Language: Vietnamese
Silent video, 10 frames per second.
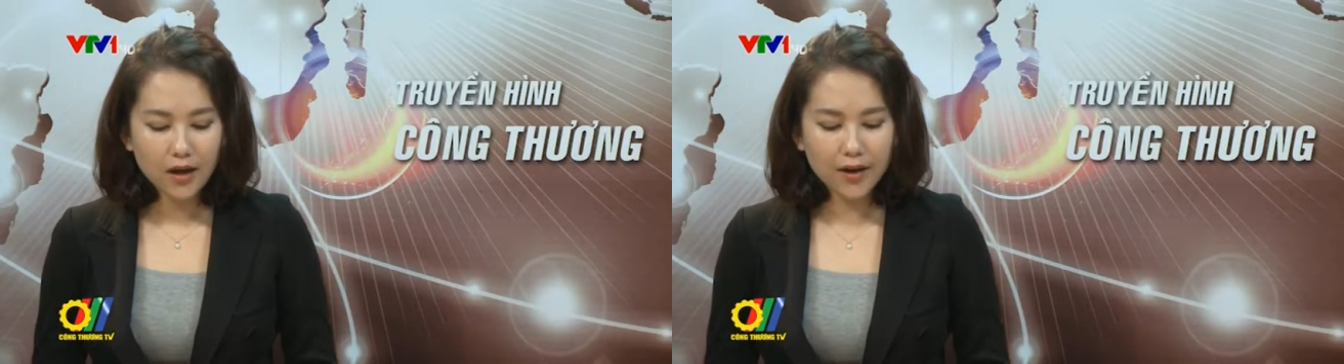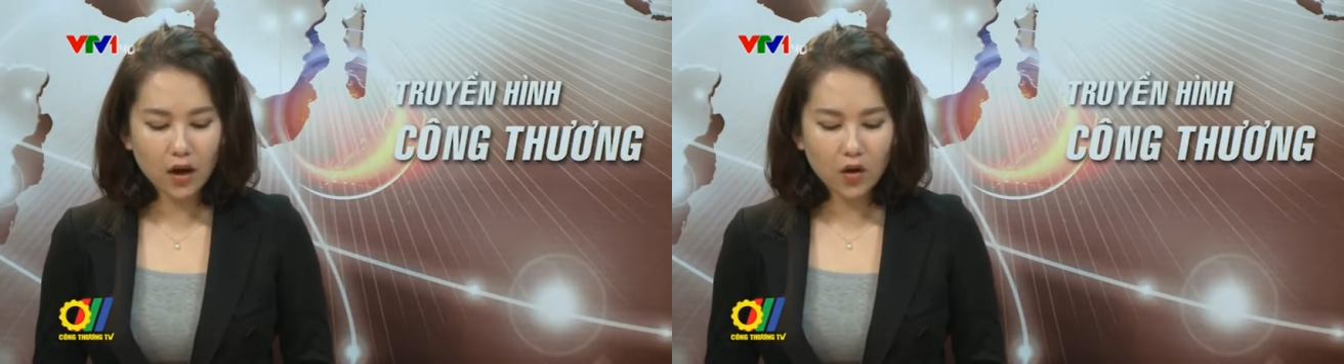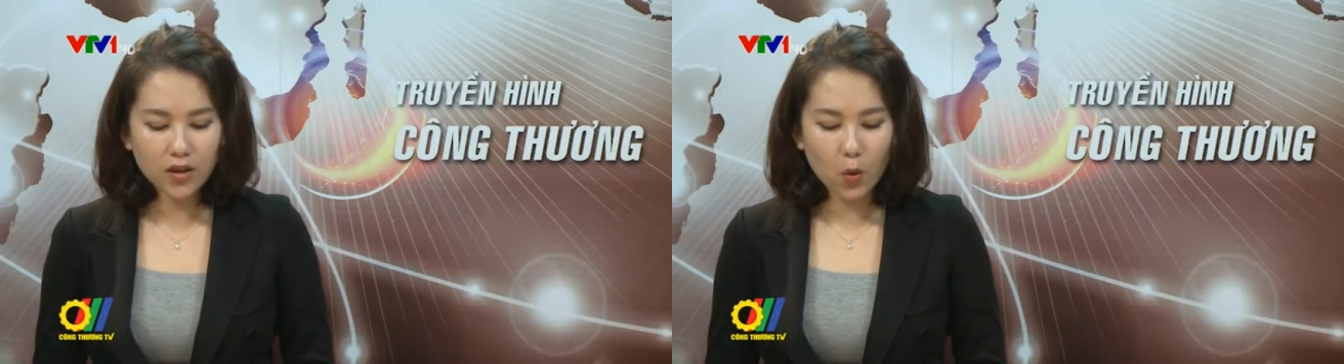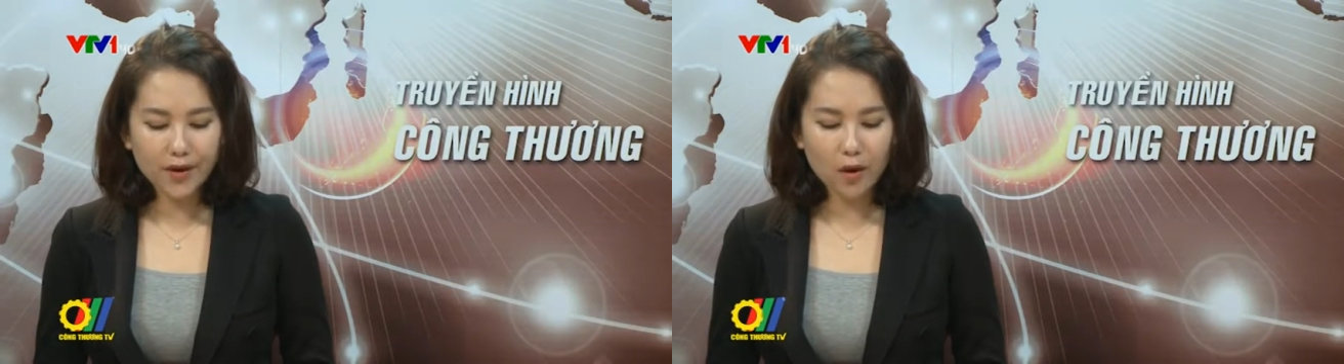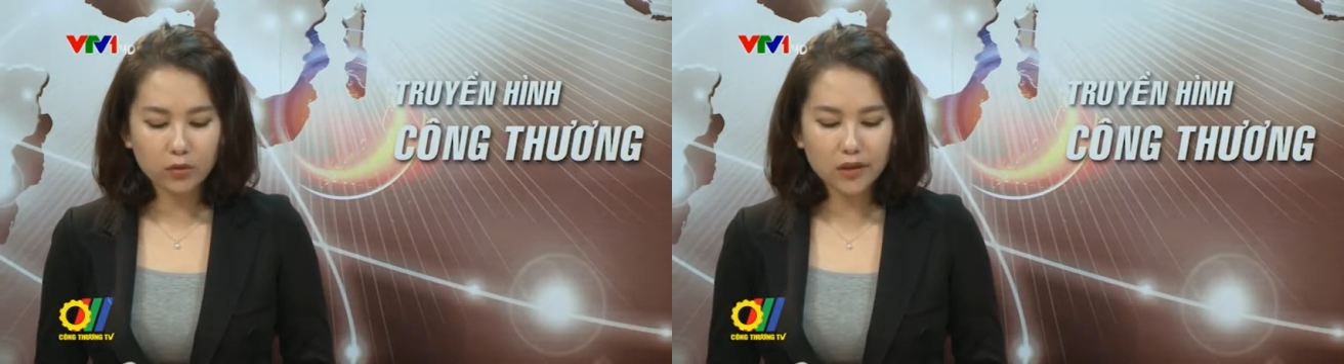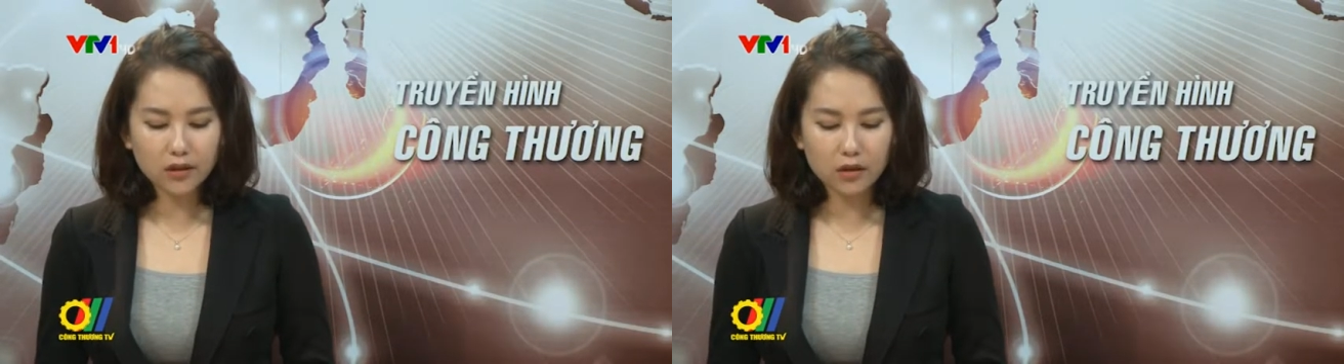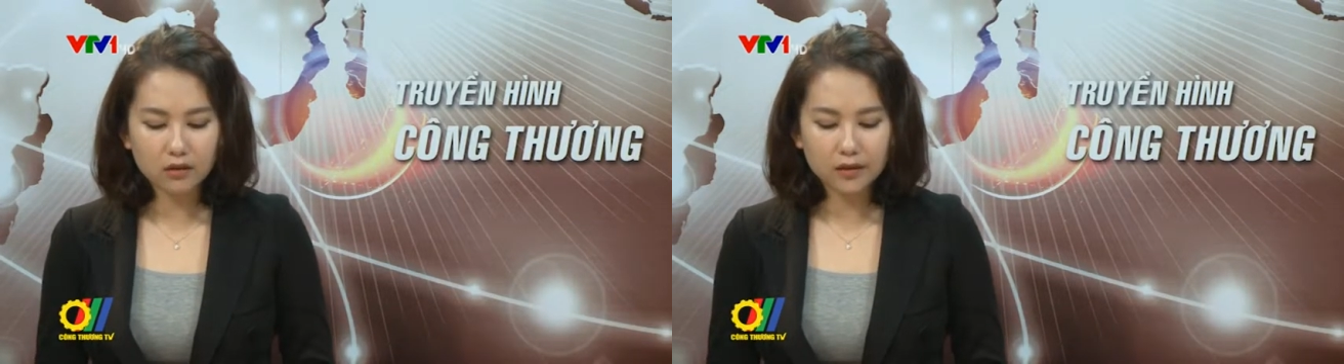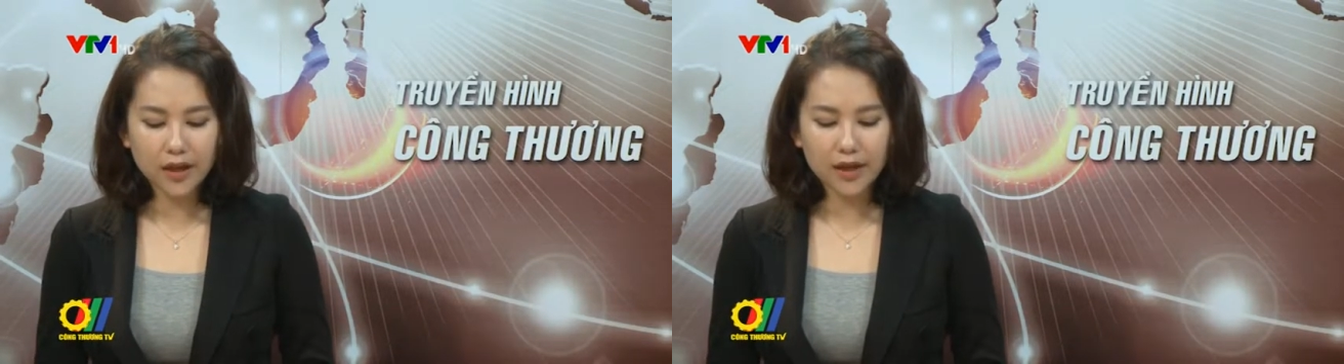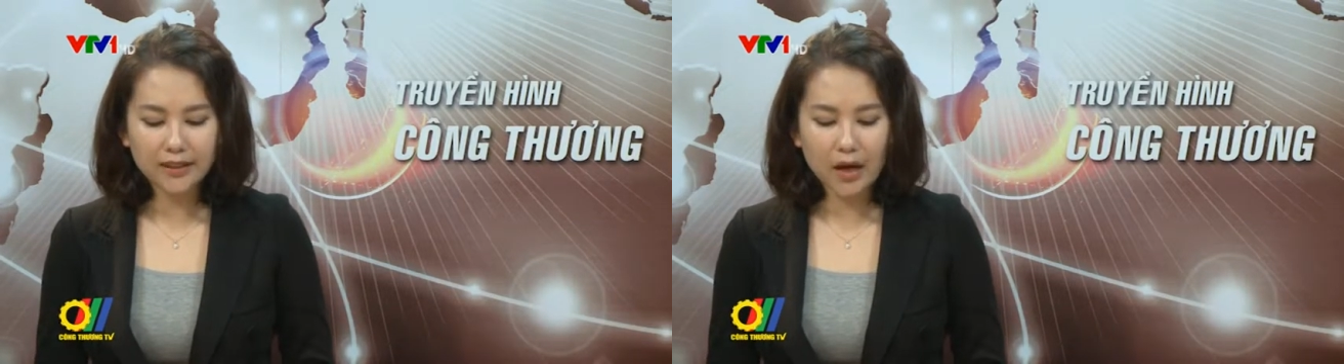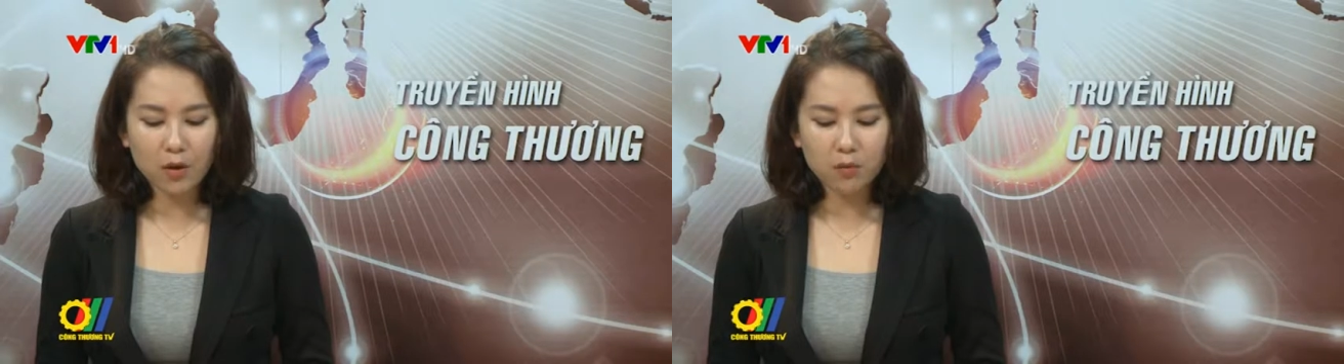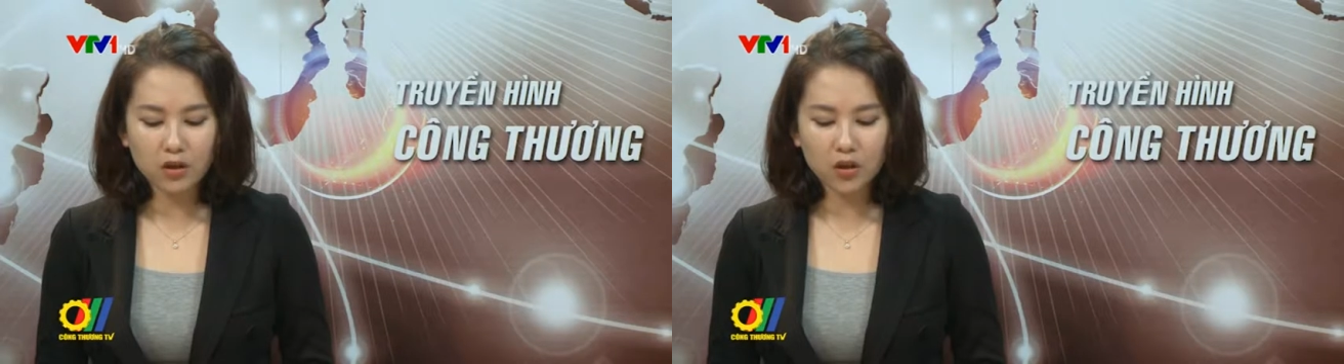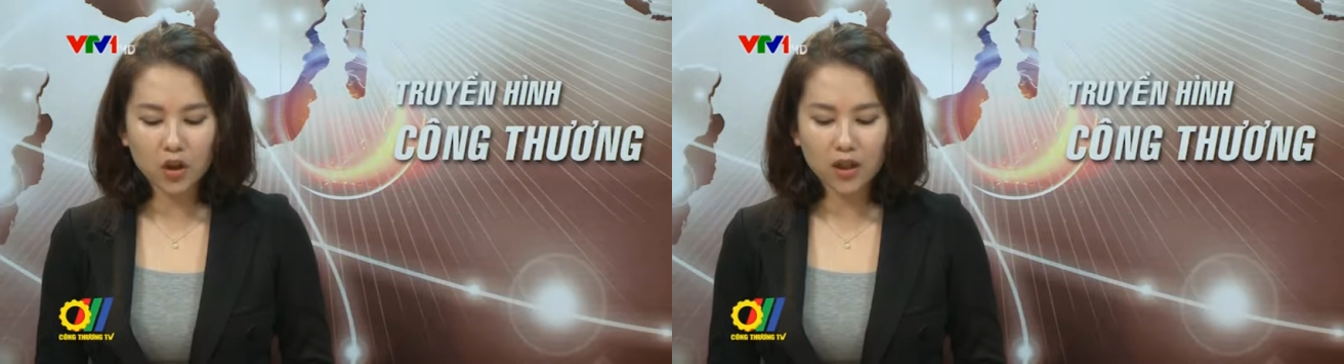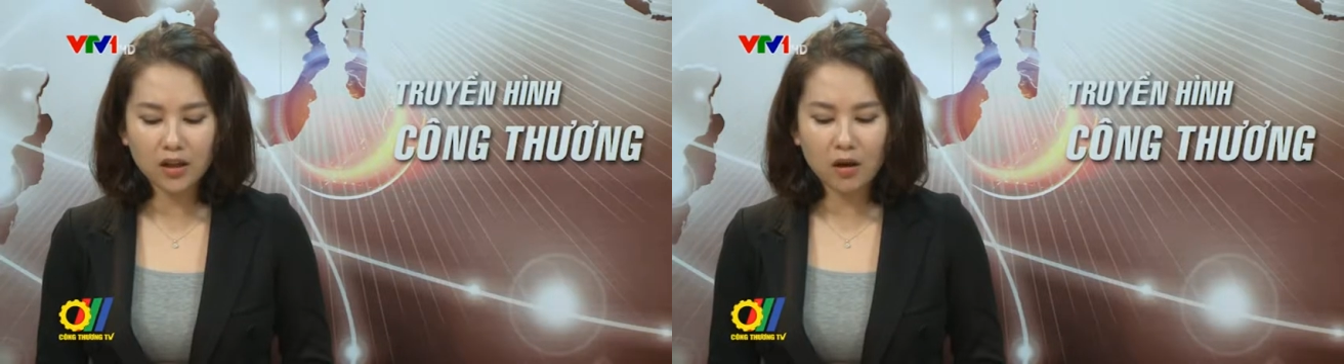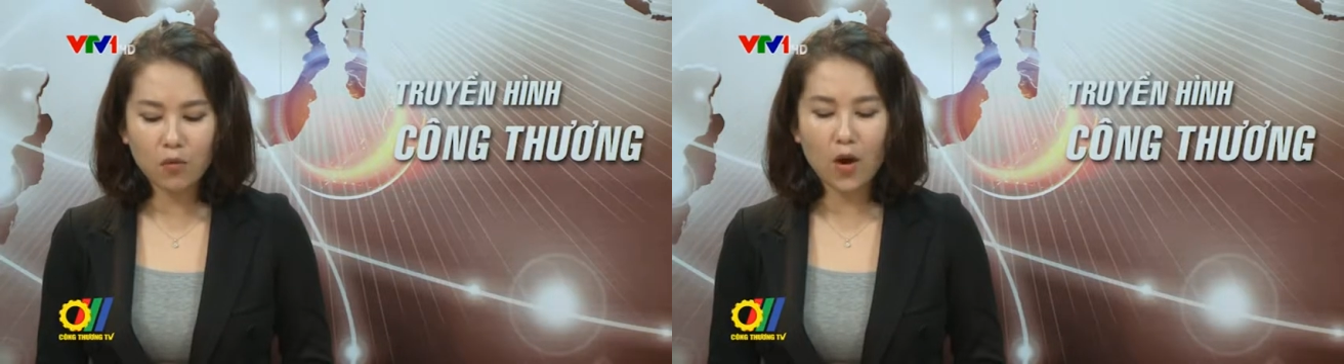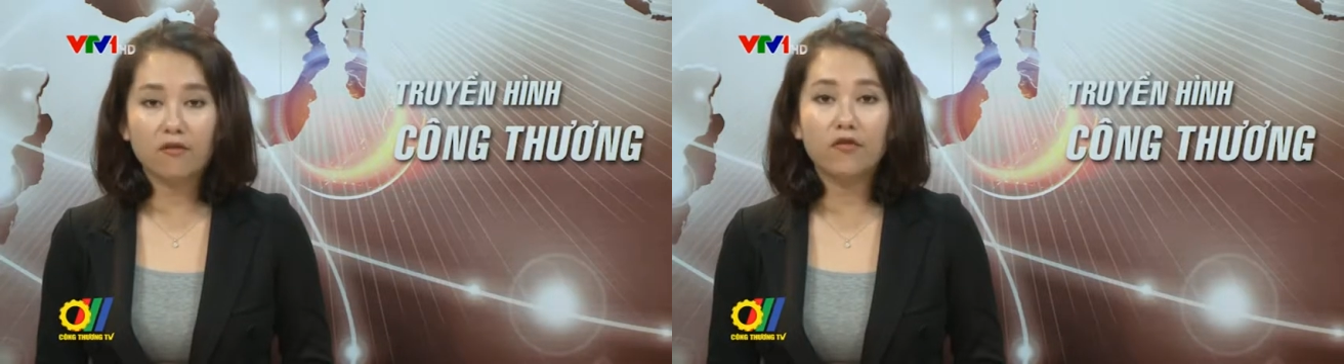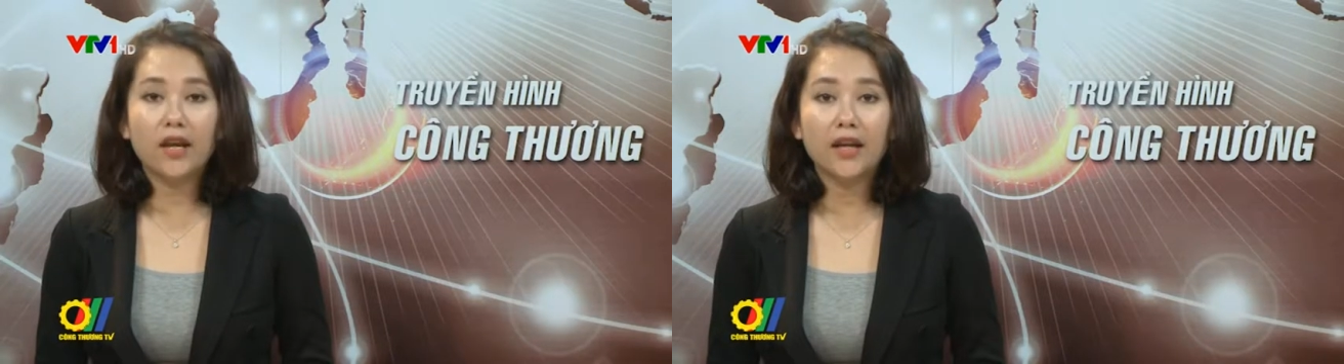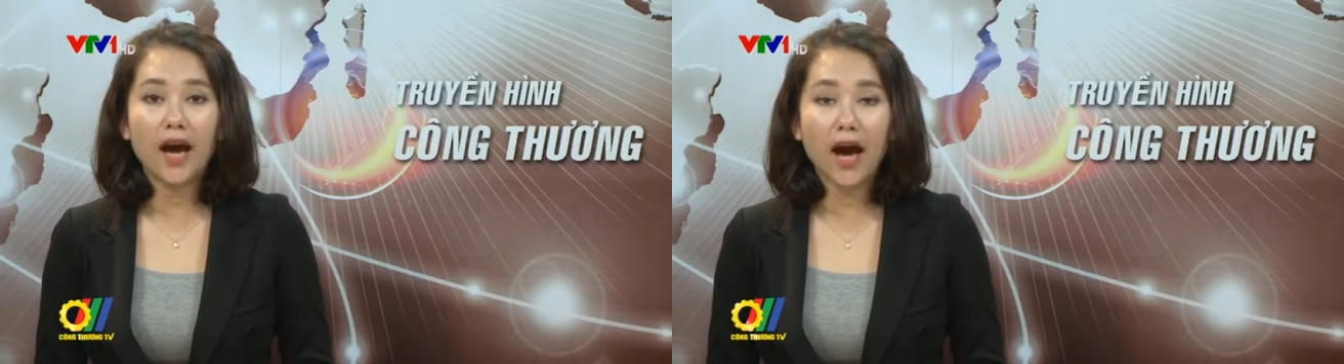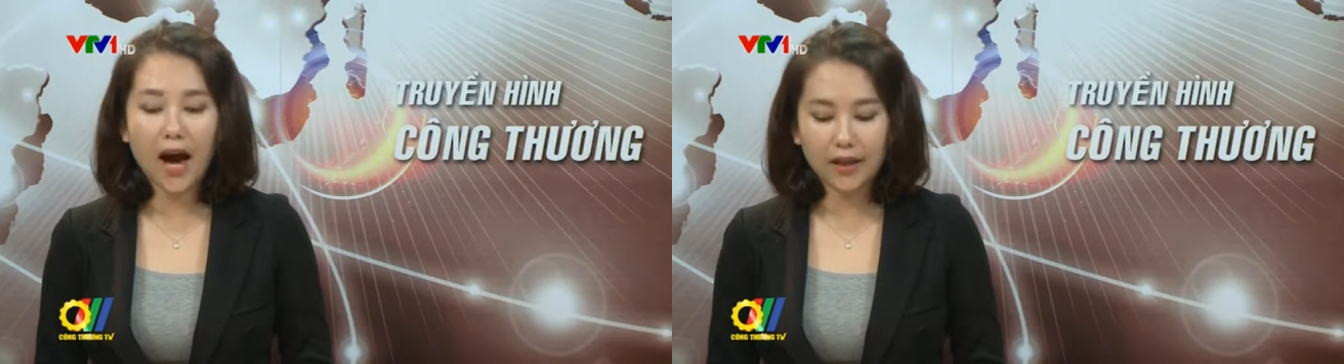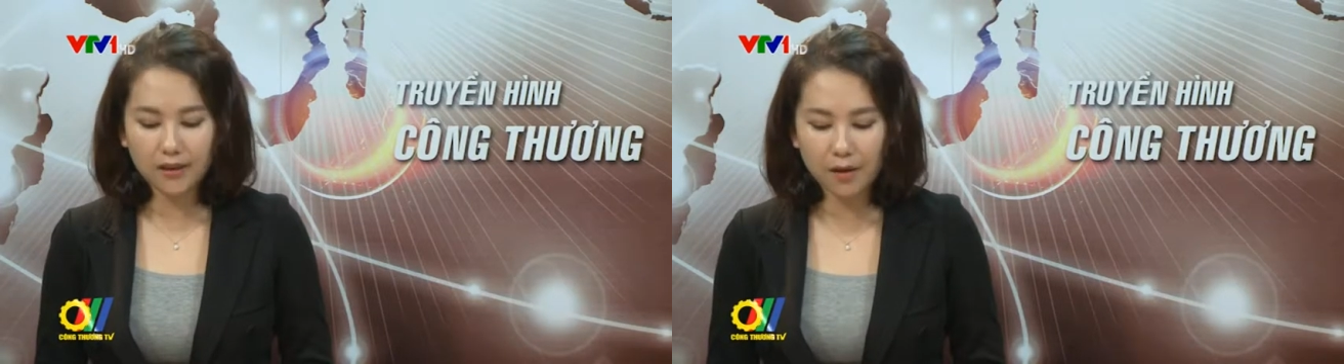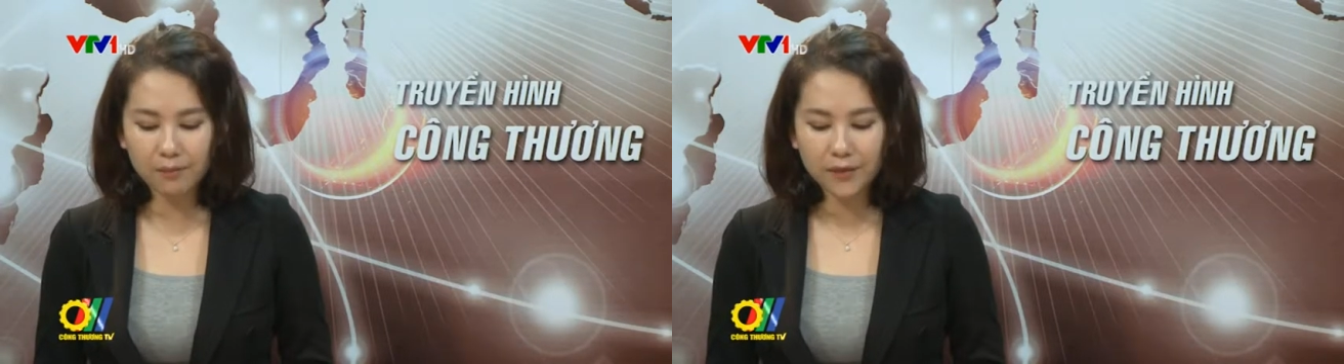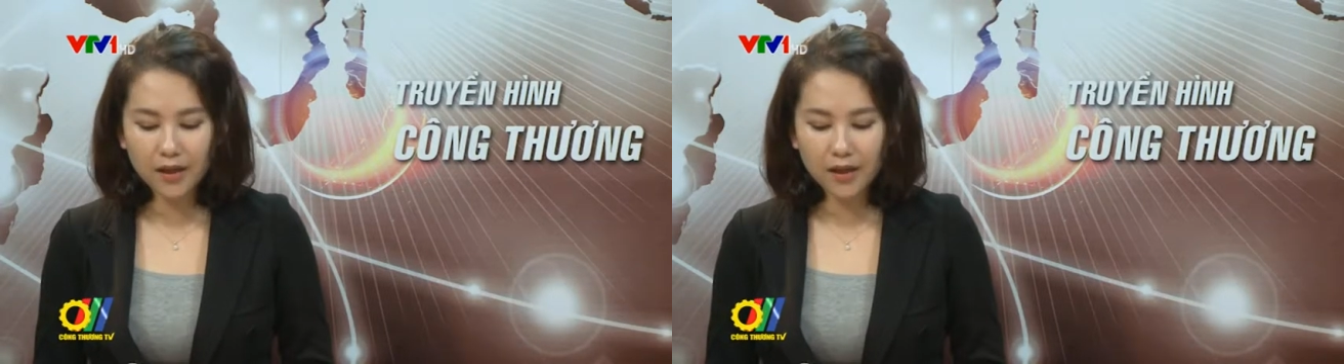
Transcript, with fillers: đã có nhiều hoạt động tích cực để tạo động lực cho các công đoàn viên an tâm